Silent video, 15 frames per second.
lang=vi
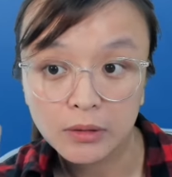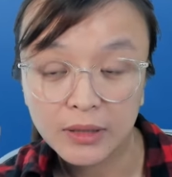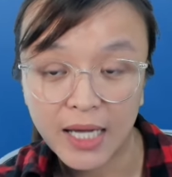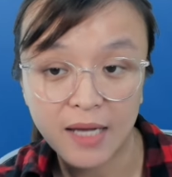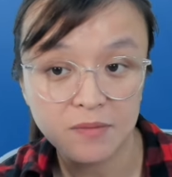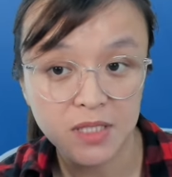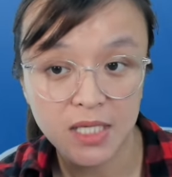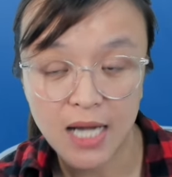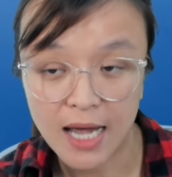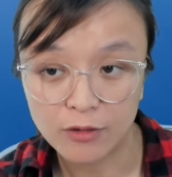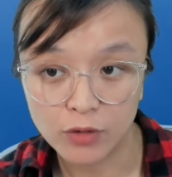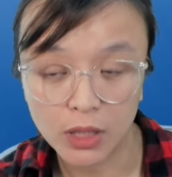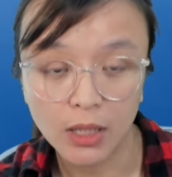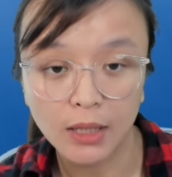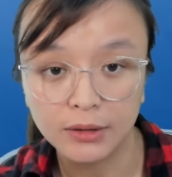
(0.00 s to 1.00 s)
các MC đài
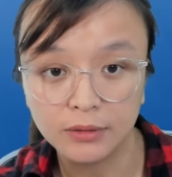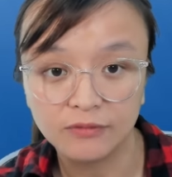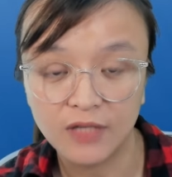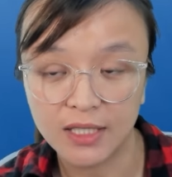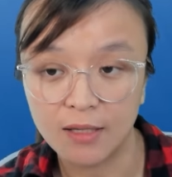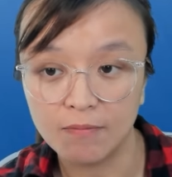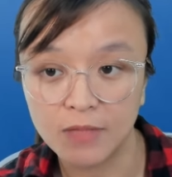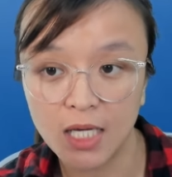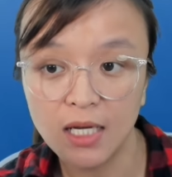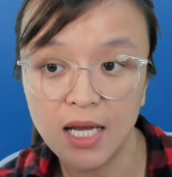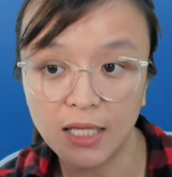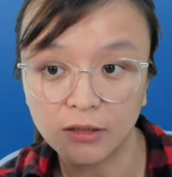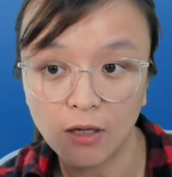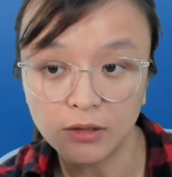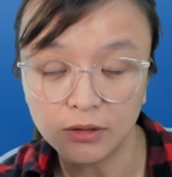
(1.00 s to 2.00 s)
truyền hình và thậm chí là
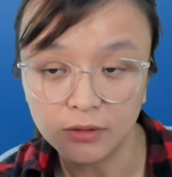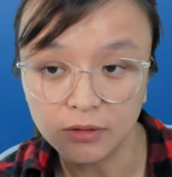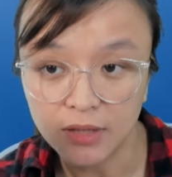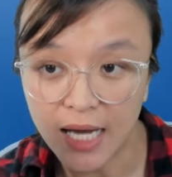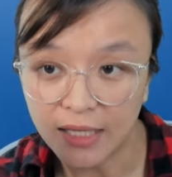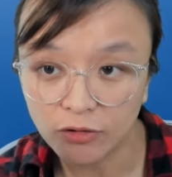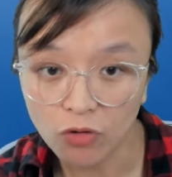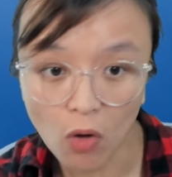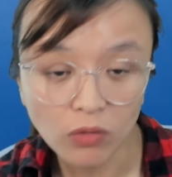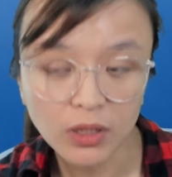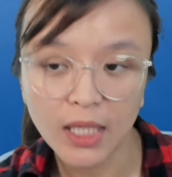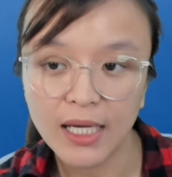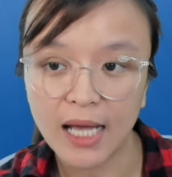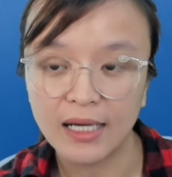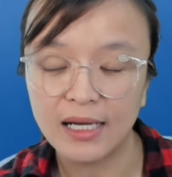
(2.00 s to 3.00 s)
có những người đã tốt
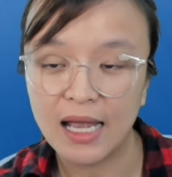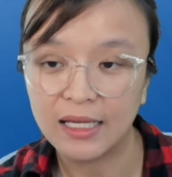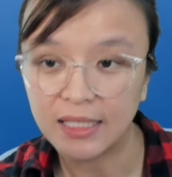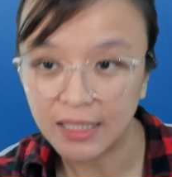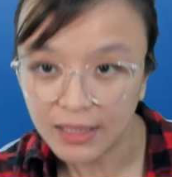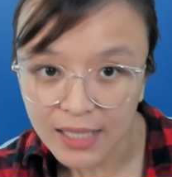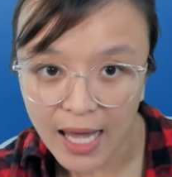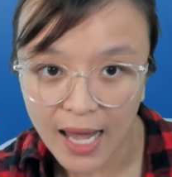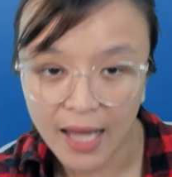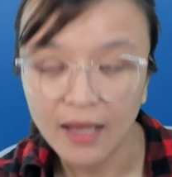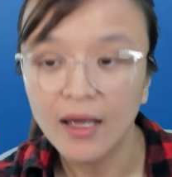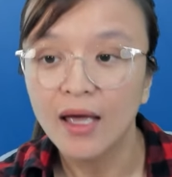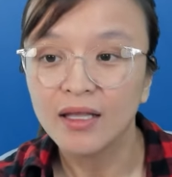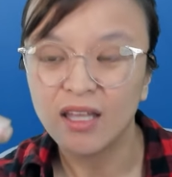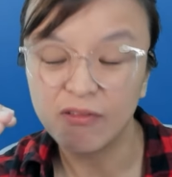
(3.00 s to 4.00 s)
tiếng Anh là diễn giả
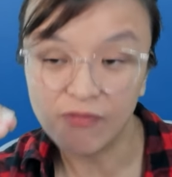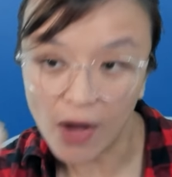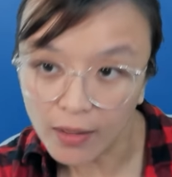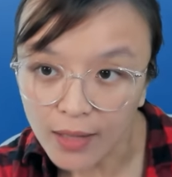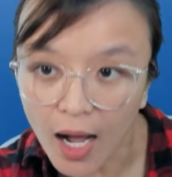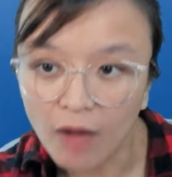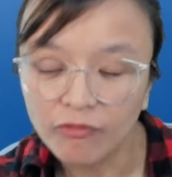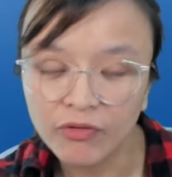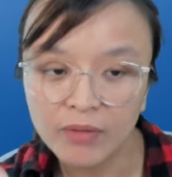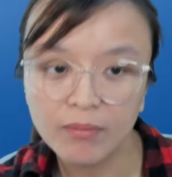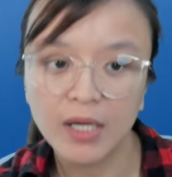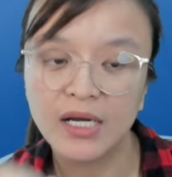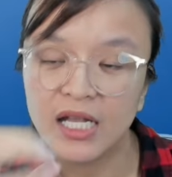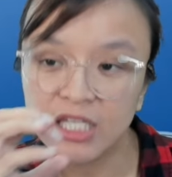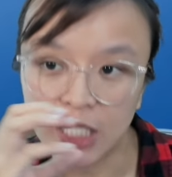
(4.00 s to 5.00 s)
thì vẫn học với
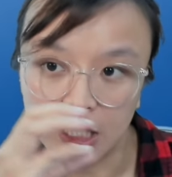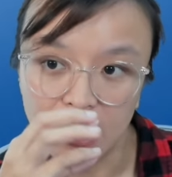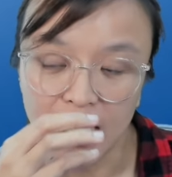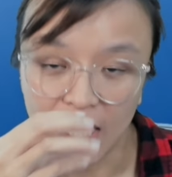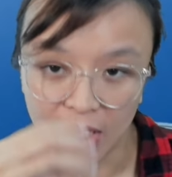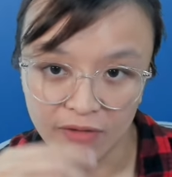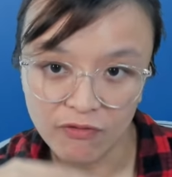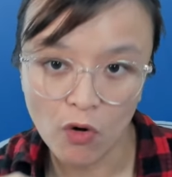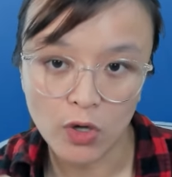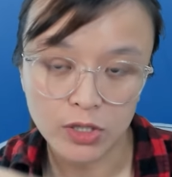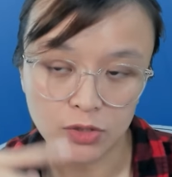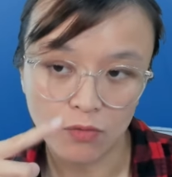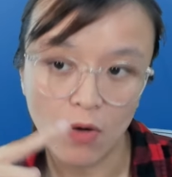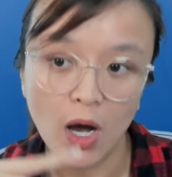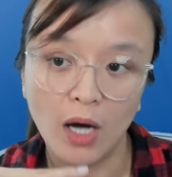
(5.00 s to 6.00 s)
mình để chỉnh lại cái
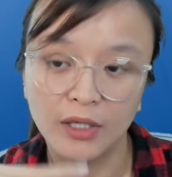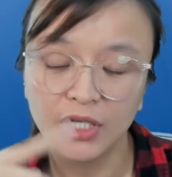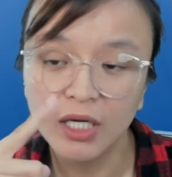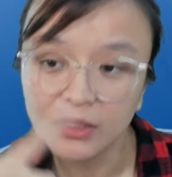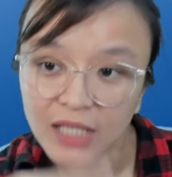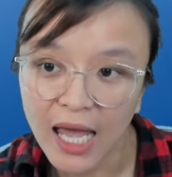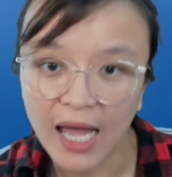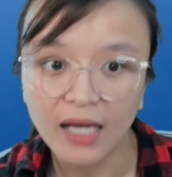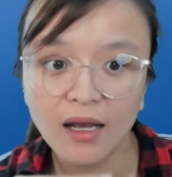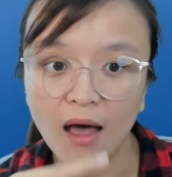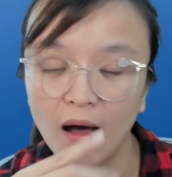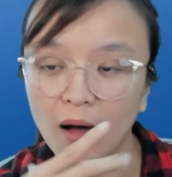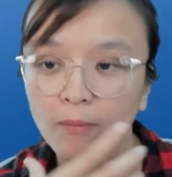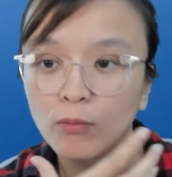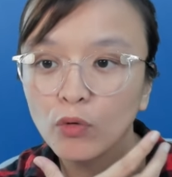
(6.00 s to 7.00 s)
voice của họ đơn giản là
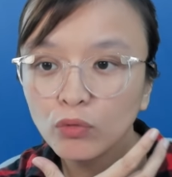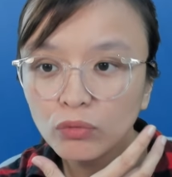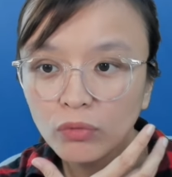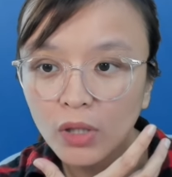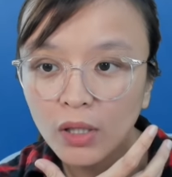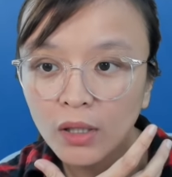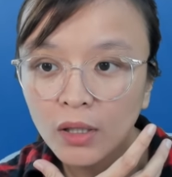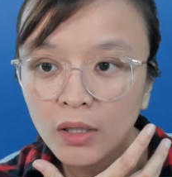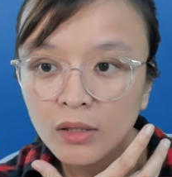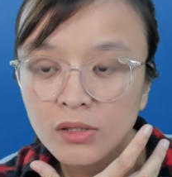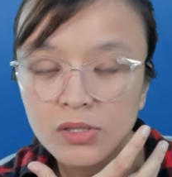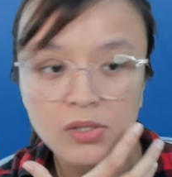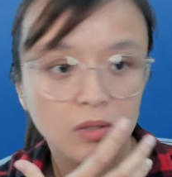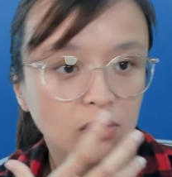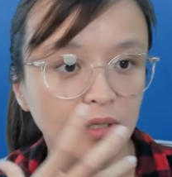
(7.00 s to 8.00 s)
họ muốn
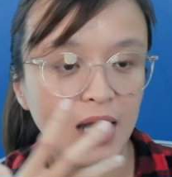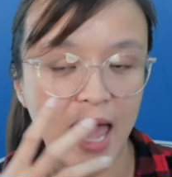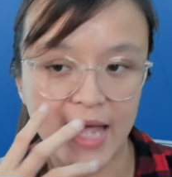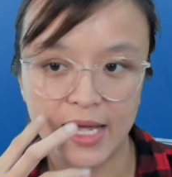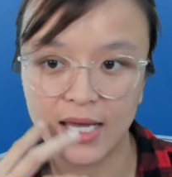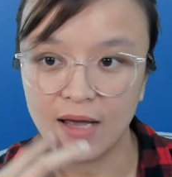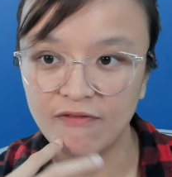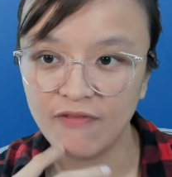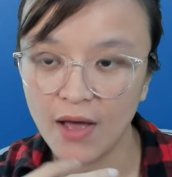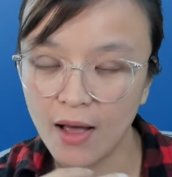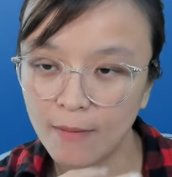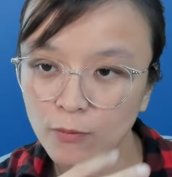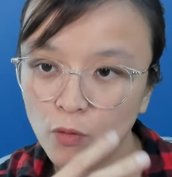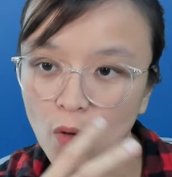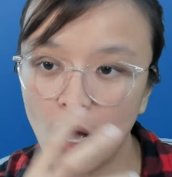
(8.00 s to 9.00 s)
sửa lại cái cách phát
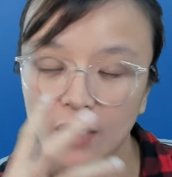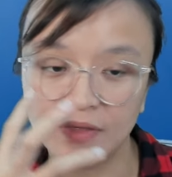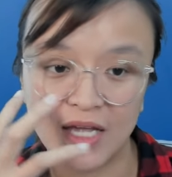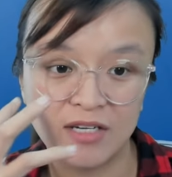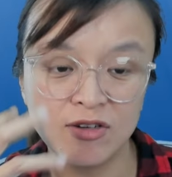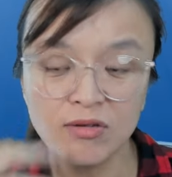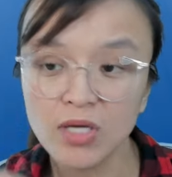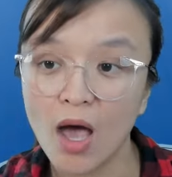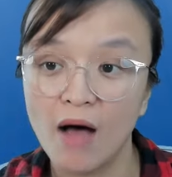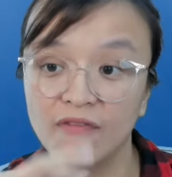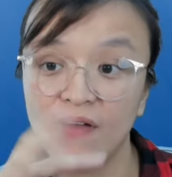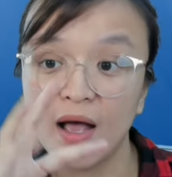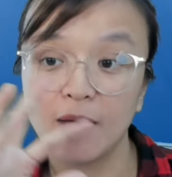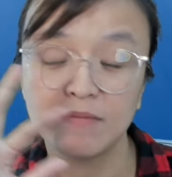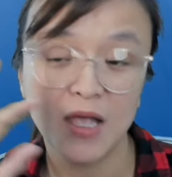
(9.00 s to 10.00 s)
âm của họ tại trước giờ họ
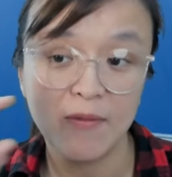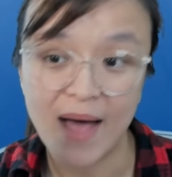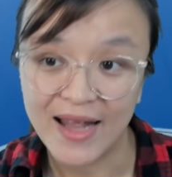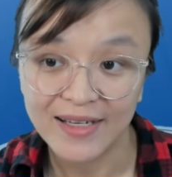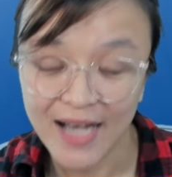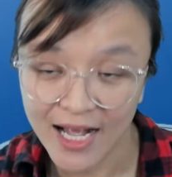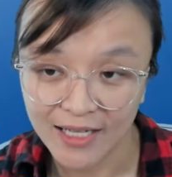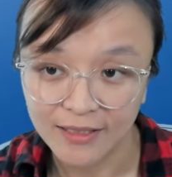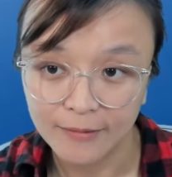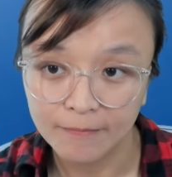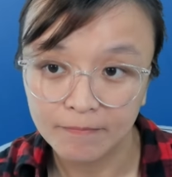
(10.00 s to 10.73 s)
phát âm theo bản năng